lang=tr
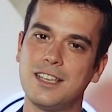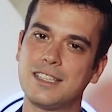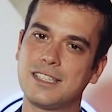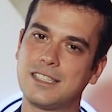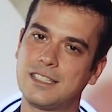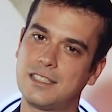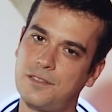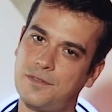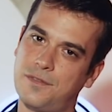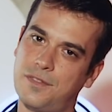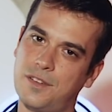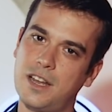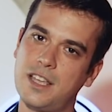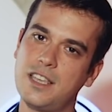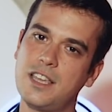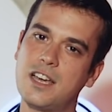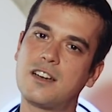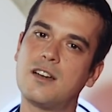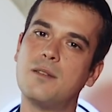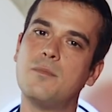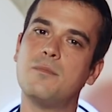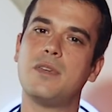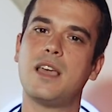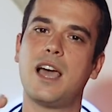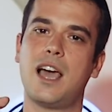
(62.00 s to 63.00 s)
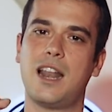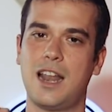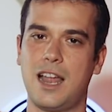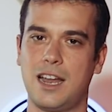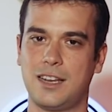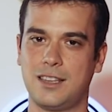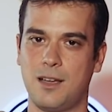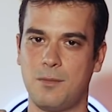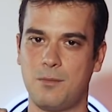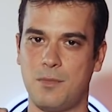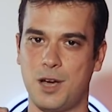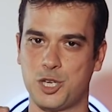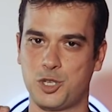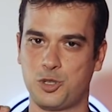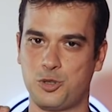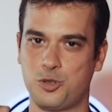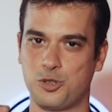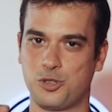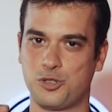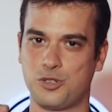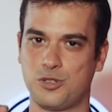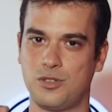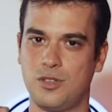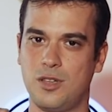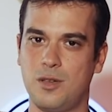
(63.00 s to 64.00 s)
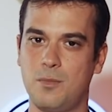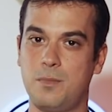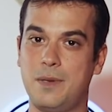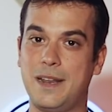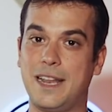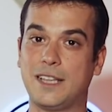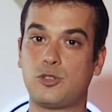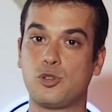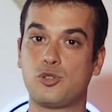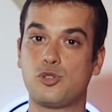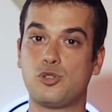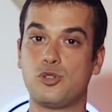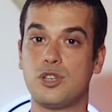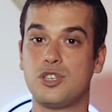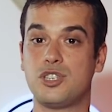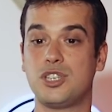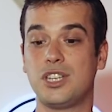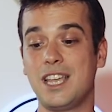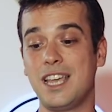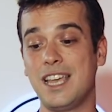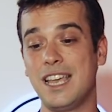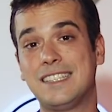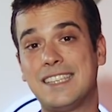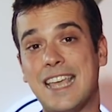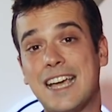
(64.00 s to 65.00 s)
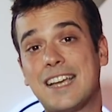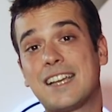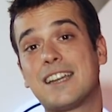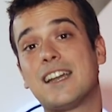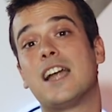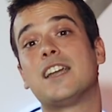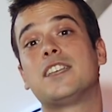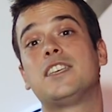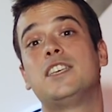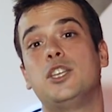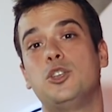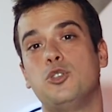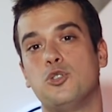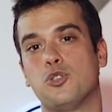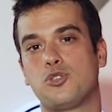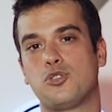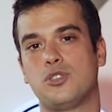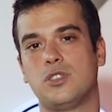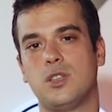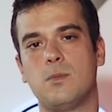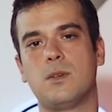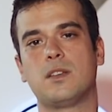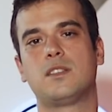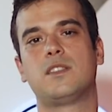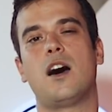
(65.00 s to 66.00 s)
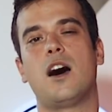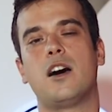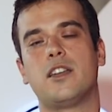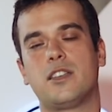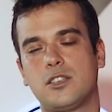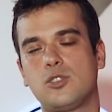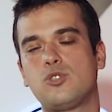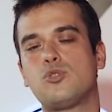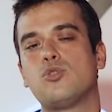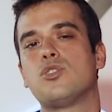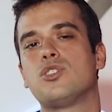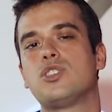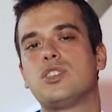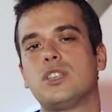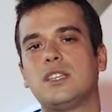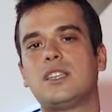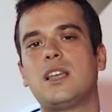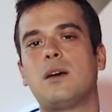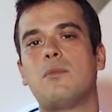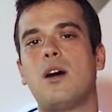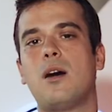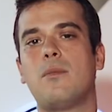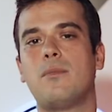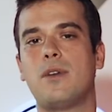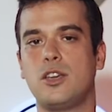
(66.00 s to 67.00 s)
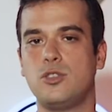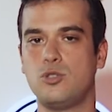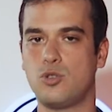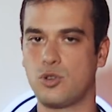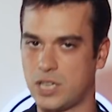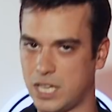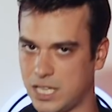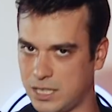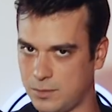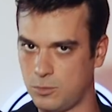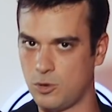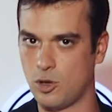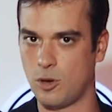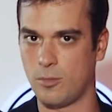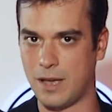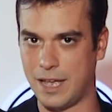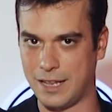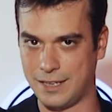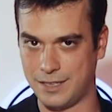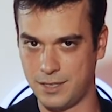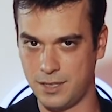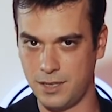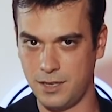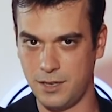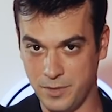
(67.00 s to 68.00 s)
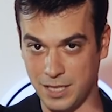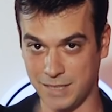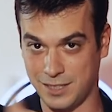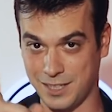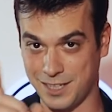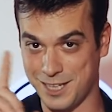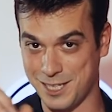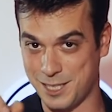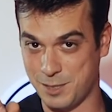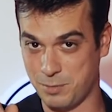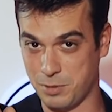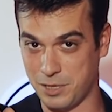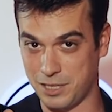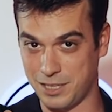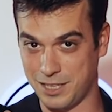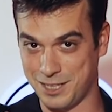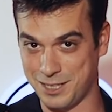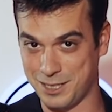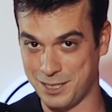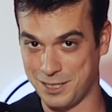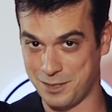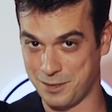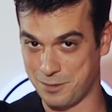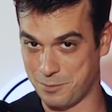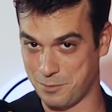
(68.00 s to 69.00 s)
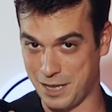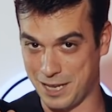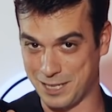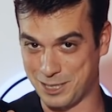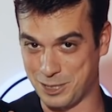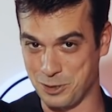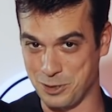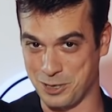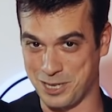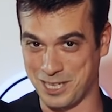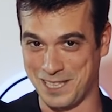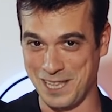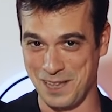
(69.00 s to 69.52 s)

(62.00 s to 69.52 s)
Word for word: sıfıra yakın bir yerlerden başlıyorsun. Plato sürecine tekrar giriyorsun demek. Tarih sürecini tamamen yok etmiyor belki. Yatak esprileri belki yok